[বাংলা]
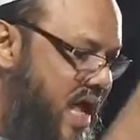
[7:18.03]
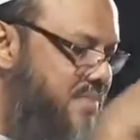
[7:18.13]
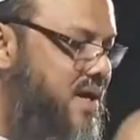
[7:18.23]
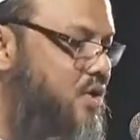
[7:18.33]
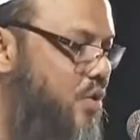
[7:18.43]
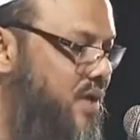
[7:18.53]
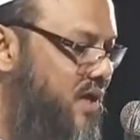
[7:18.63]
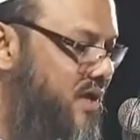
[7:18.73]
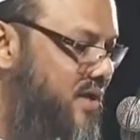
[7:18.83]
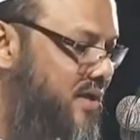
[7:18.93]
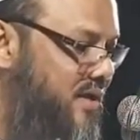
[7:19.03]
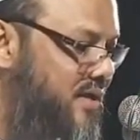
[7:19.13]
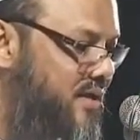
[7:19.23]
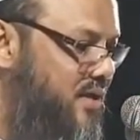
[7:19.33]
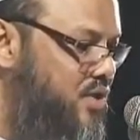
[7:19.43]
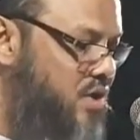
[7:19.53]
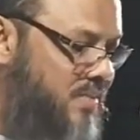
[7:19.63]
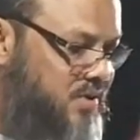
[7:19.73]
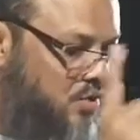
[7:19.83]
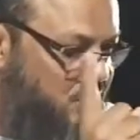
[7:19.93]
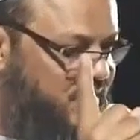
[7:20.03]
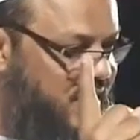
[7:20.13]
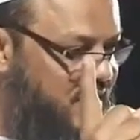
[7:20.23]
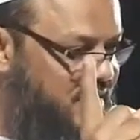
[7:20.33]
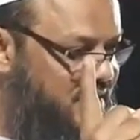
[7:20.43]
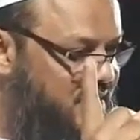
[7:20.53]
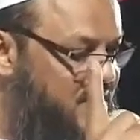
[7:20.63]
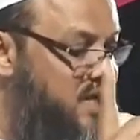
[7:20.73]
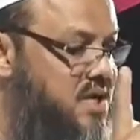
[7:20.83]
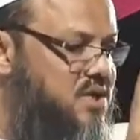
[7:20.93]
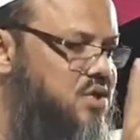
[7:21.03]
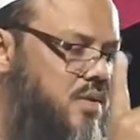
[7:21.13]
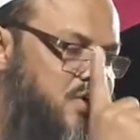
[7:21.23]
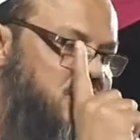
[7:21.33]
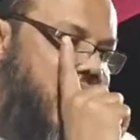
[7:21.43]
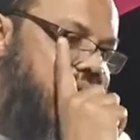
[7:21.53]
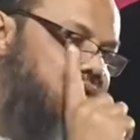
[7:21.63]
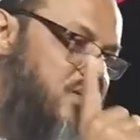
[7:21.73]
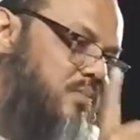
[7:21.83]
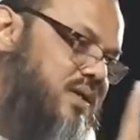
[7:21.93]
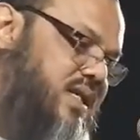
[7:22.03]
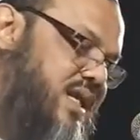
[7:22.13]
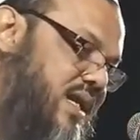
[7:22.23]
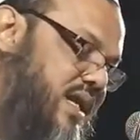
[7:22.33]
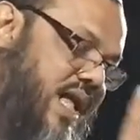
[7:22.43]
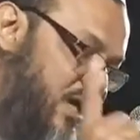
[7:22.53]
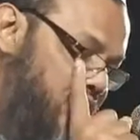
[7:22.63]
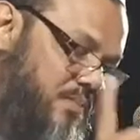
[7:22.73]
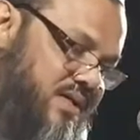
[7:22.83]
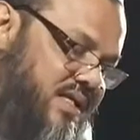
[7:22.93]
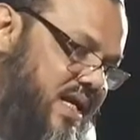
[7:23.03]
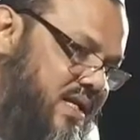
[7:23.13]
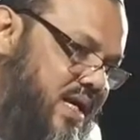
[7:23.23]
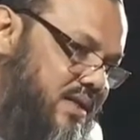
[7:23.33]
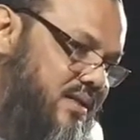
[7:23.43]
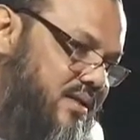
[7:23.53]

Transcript: আমার নবী সমস্ত নবীরা সমস্ত আদম বলছে জান্নাত আদম বলছে জান্নাত